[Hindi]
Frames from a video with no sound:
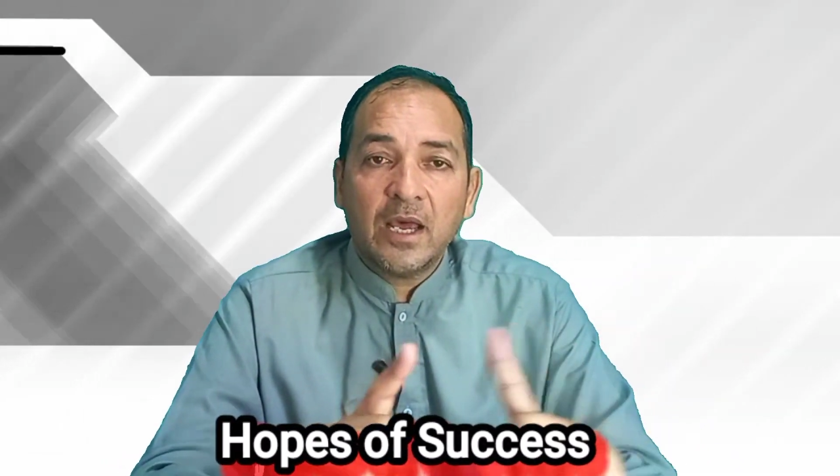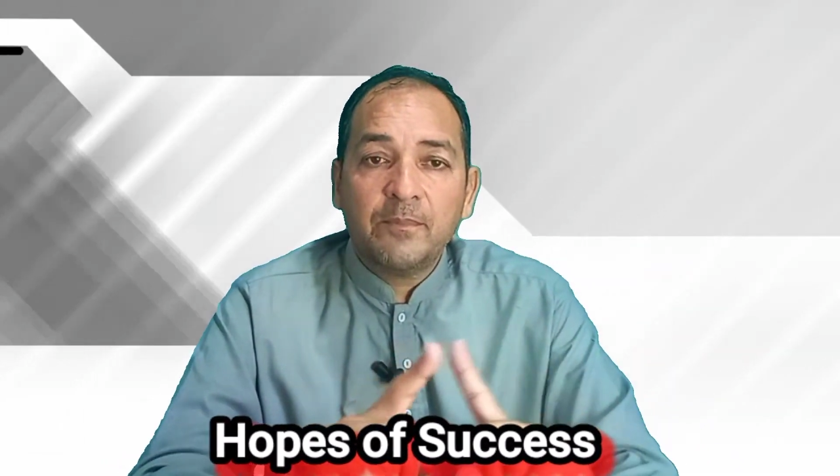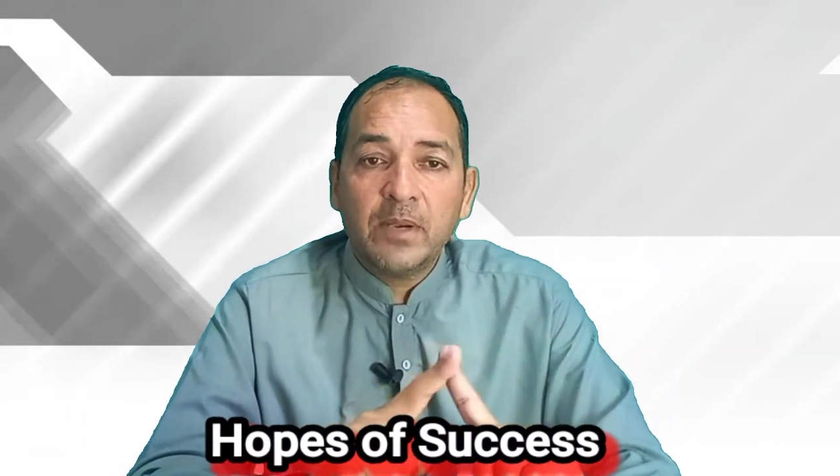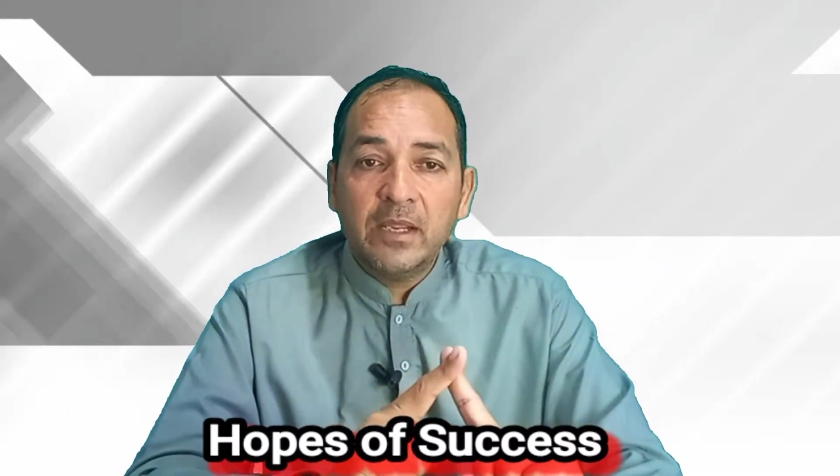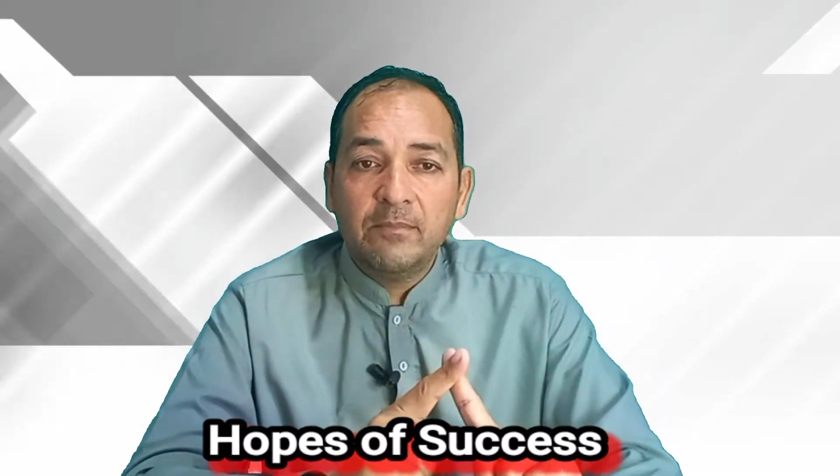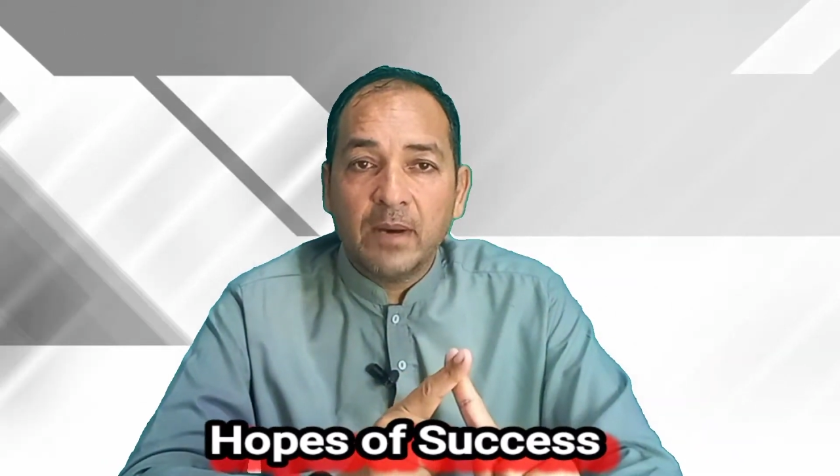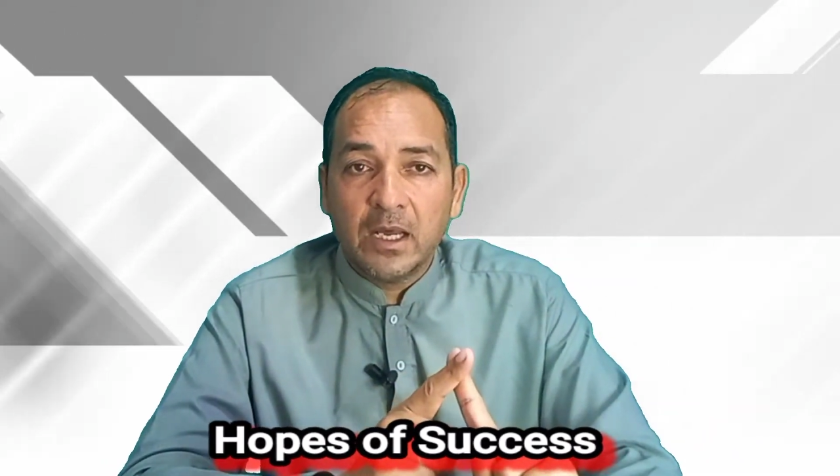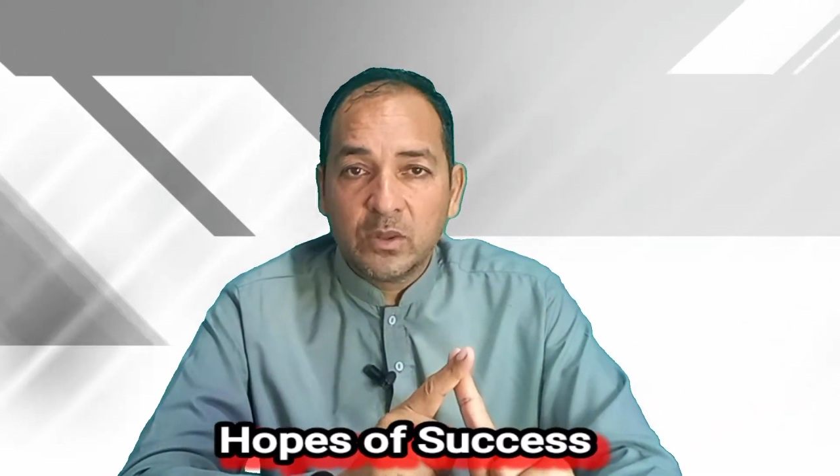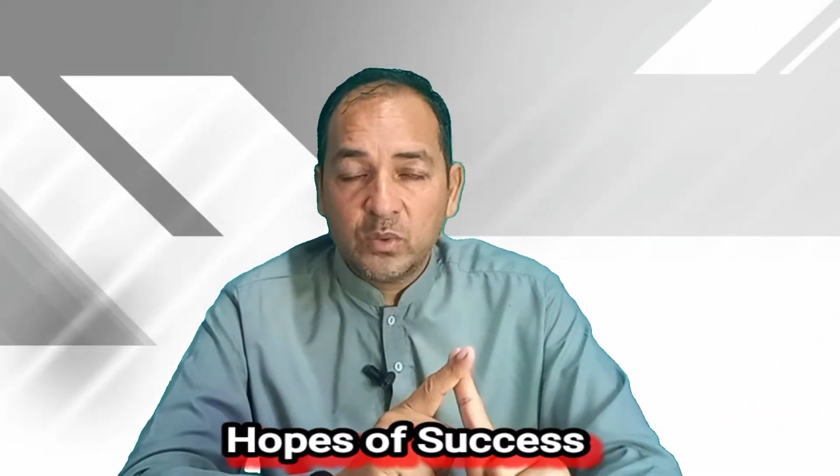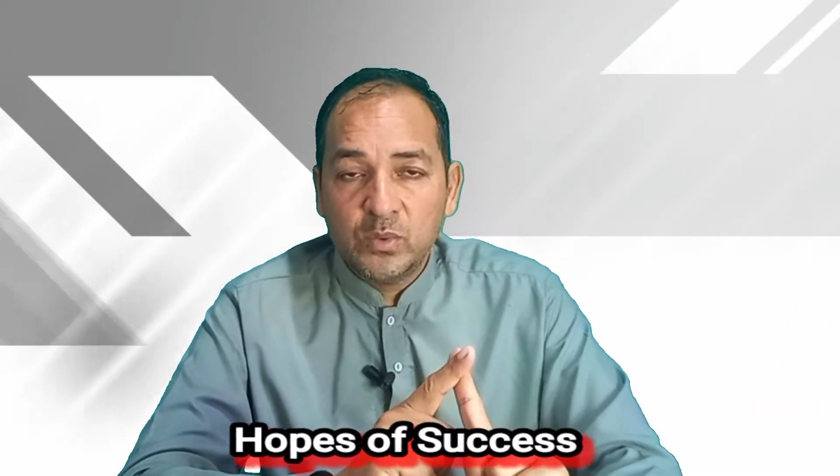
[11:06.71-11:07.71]
अपनी
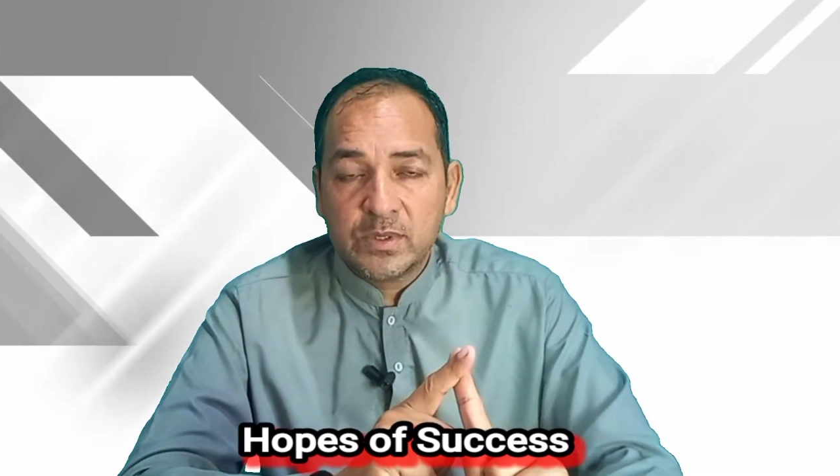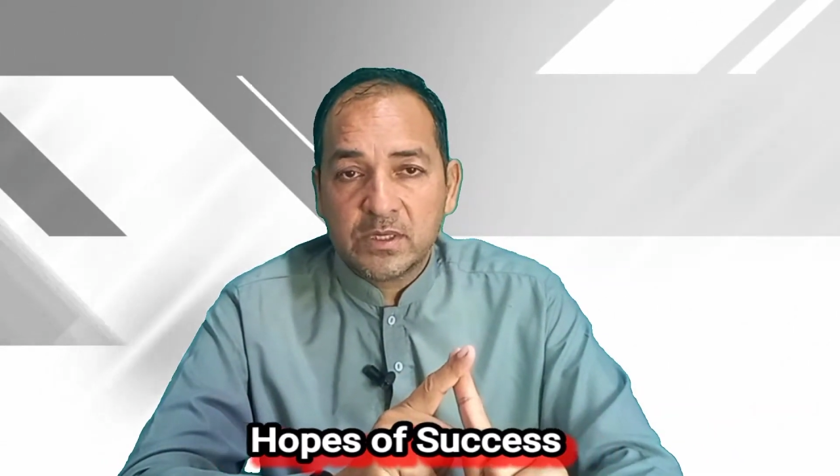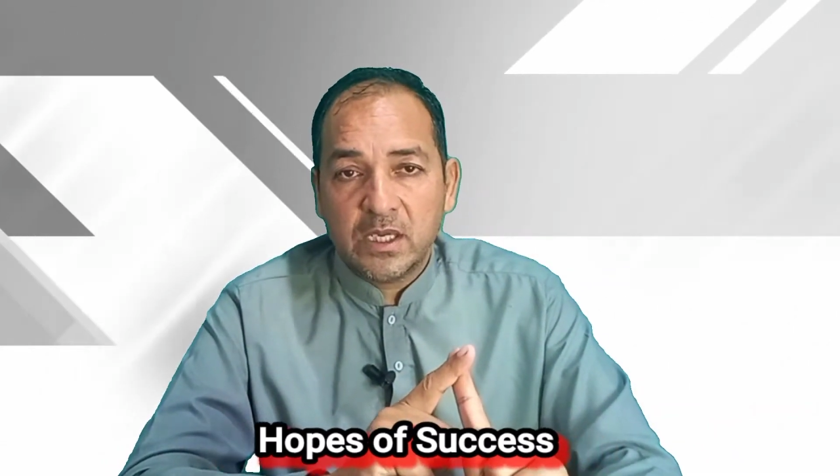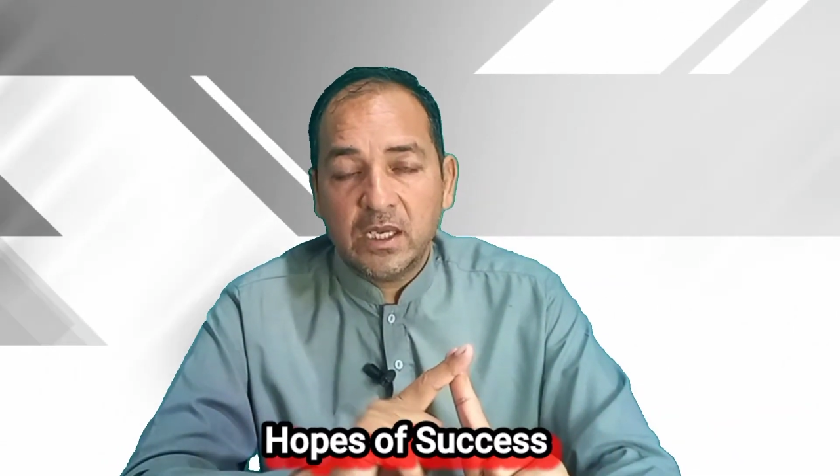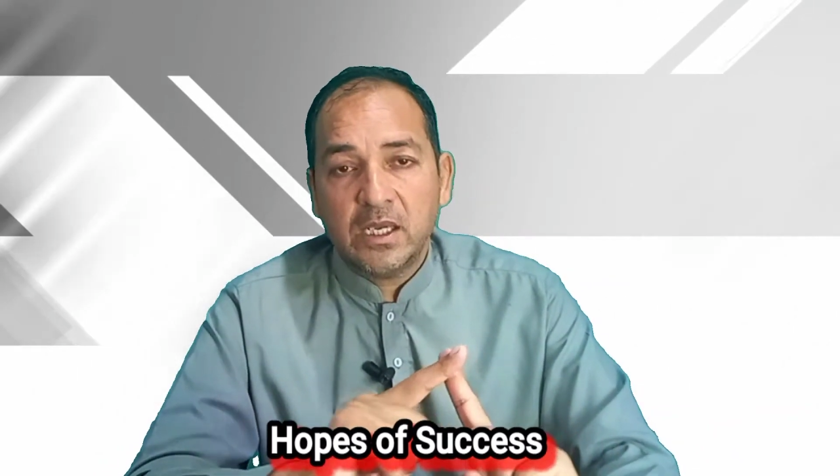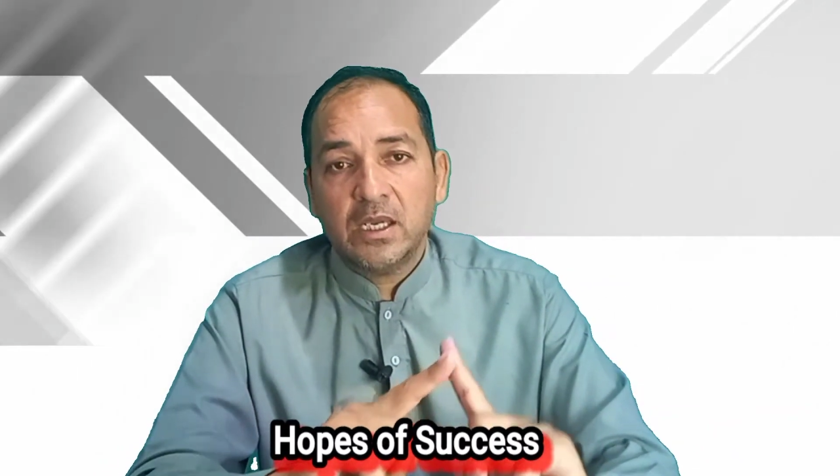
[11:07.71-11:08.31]
बातों से